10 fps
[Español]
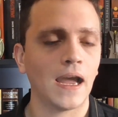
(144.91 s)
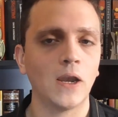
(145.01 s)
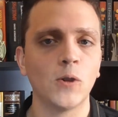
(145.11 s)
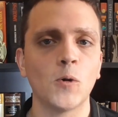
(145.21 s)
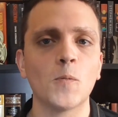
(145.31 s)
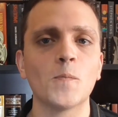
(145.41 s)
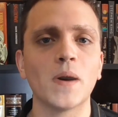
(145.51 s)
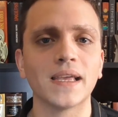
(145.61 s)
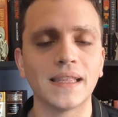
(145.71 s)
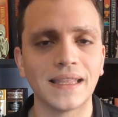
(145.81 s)
algo
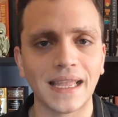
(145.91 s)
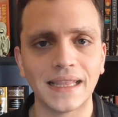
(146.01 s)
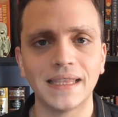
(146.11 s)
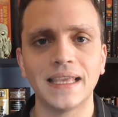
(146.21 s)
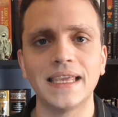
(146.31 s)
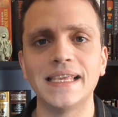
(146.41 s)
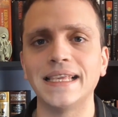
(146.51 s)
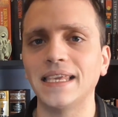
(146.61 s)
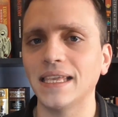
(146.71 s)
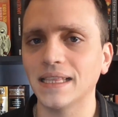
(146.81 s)
bastante
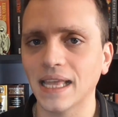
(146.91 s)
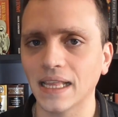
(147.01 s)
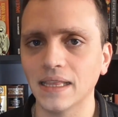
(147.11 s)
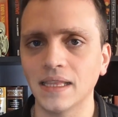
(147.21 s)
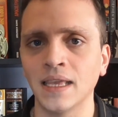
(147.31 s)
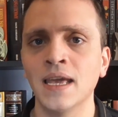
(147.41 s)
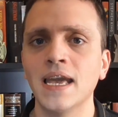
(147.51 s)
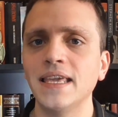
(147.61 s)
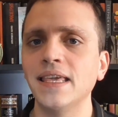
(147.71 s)
inquietante.